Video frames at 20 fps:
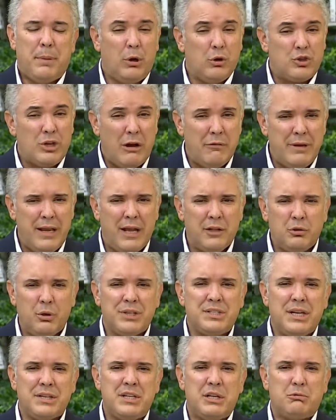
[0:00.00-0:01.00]
pero
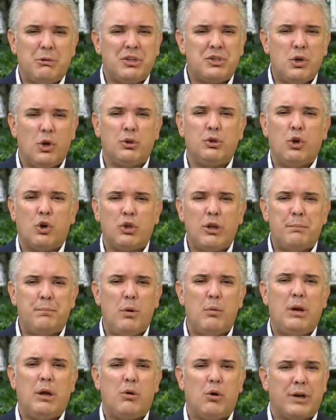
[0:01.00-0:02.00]
sabiendo esta situación de orden
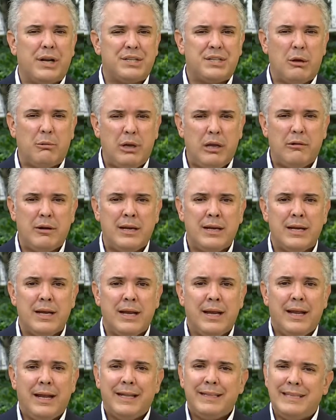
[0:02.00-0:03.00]
público que se vive,
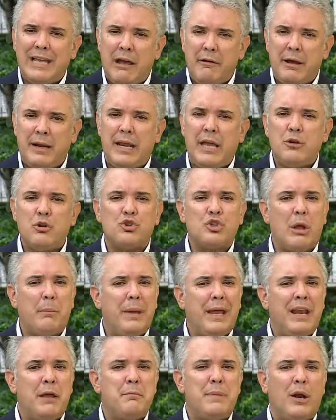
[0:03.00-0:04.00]
deben ellos
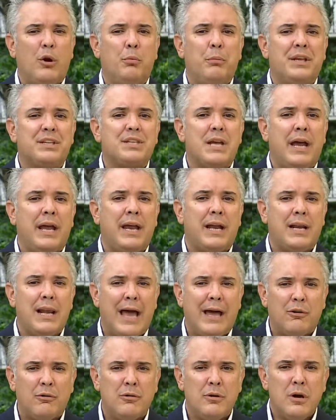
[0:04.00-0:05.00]
también enviar un mensaje
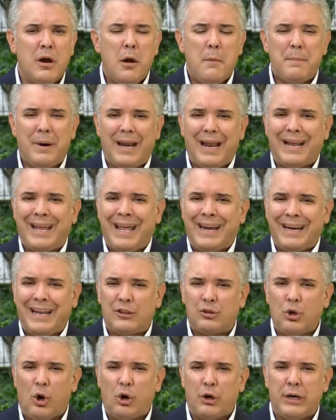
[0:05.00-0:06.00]
claro para que
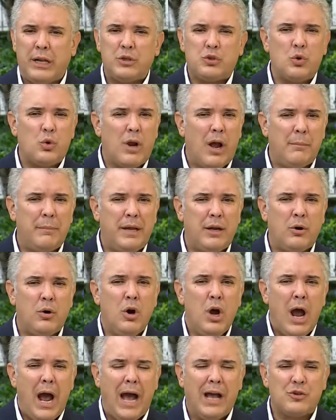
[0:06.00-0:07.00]
retornen su
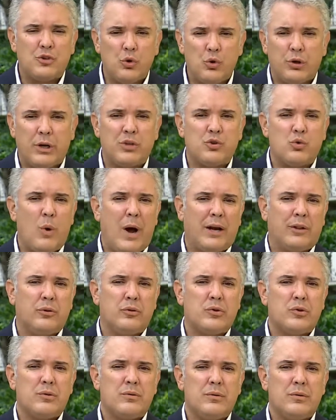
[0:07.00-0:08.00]
camino a sus
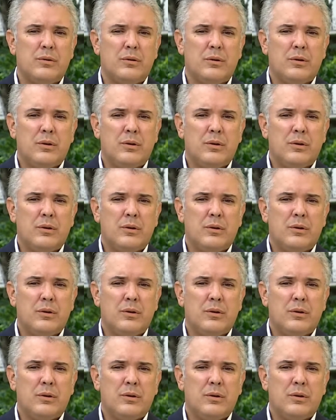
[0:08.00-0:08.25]
resguardos.